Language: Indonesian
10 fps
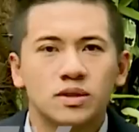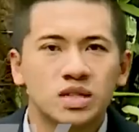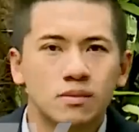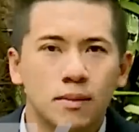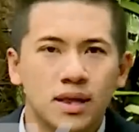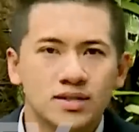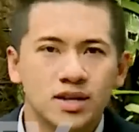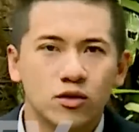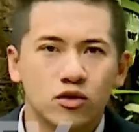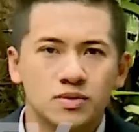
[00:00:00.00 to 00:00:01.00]
Komisi
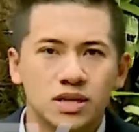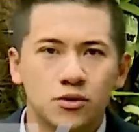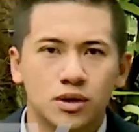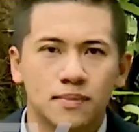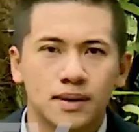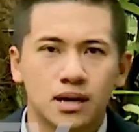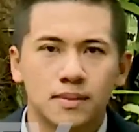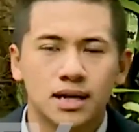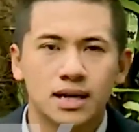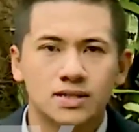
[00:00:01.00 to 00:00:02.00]
Pemberantasan Korupsi atau
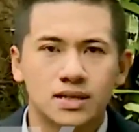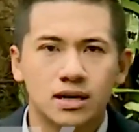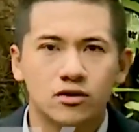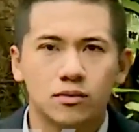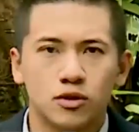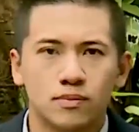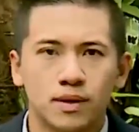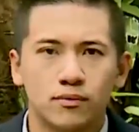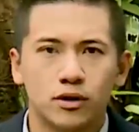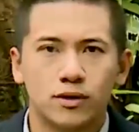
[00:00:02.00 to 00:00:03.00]
KPK menegaskan
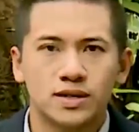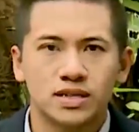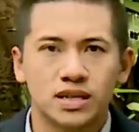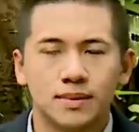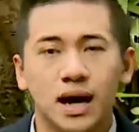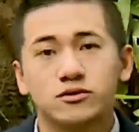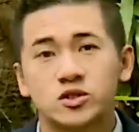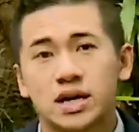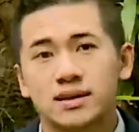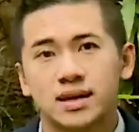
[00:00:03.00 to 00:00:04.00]
Gubernur Papua Lukas
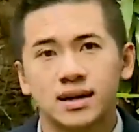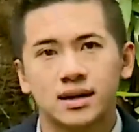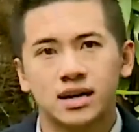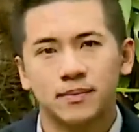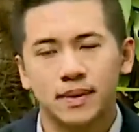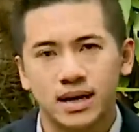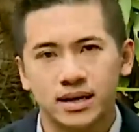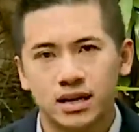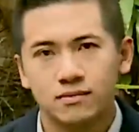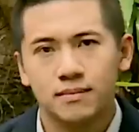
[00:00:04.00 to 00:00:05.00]
NMB harus datang ke
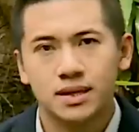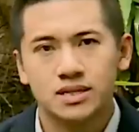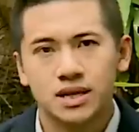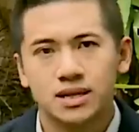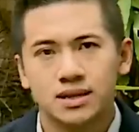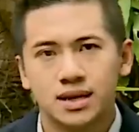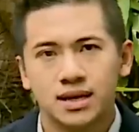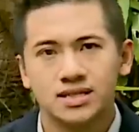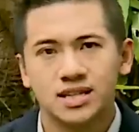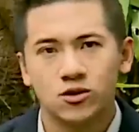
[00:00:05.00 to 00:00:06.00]
KPK dalam pemeriksaan
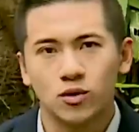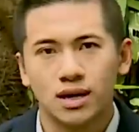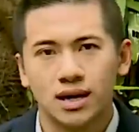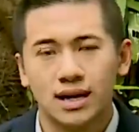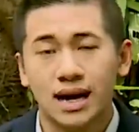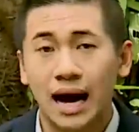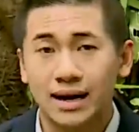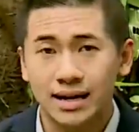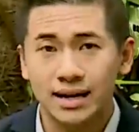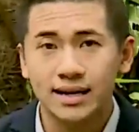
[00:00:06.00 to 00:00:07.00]
yang telah dijadwalkan
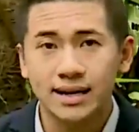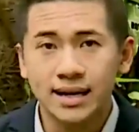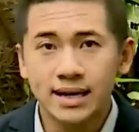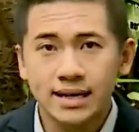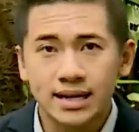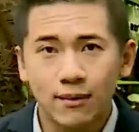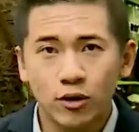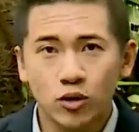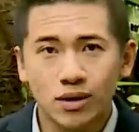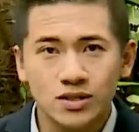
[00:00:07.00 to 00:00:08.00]
hari ini.
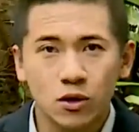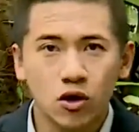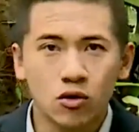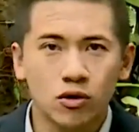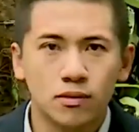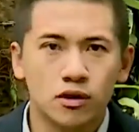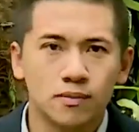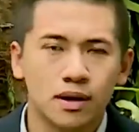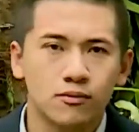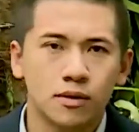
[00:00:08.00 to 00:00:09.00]
Namun kuasa hukum
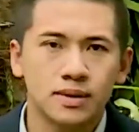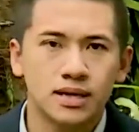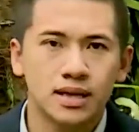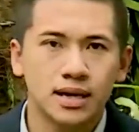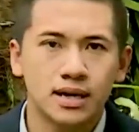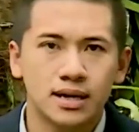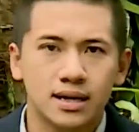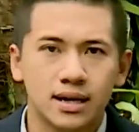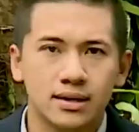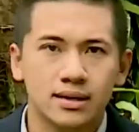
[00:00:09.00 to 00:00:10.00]
Gubernur Papua
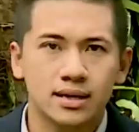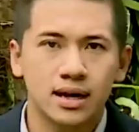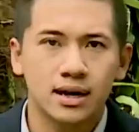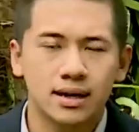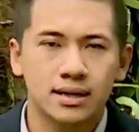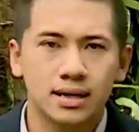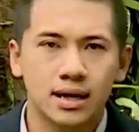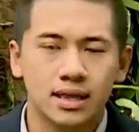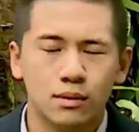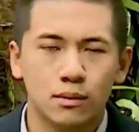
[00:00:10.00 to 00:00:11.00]
menyatakan kliennya tidak
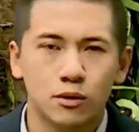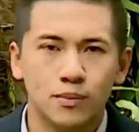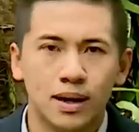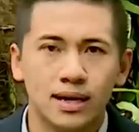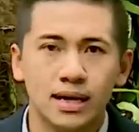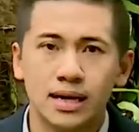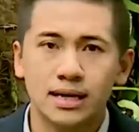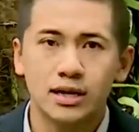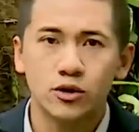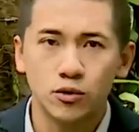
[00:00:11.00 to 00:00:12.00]
akan datang memenuhi
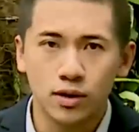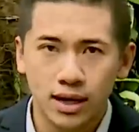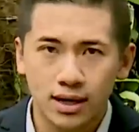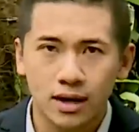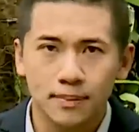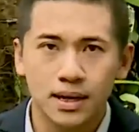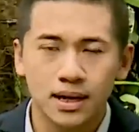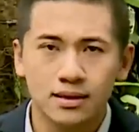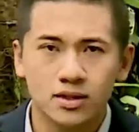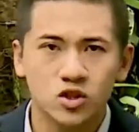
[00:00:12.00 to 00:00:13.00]
panggilan kedua
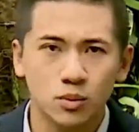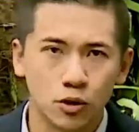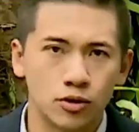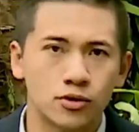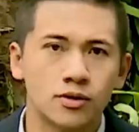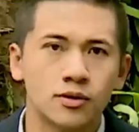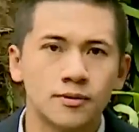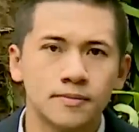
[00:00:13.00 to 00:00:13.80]
KPK tersebut.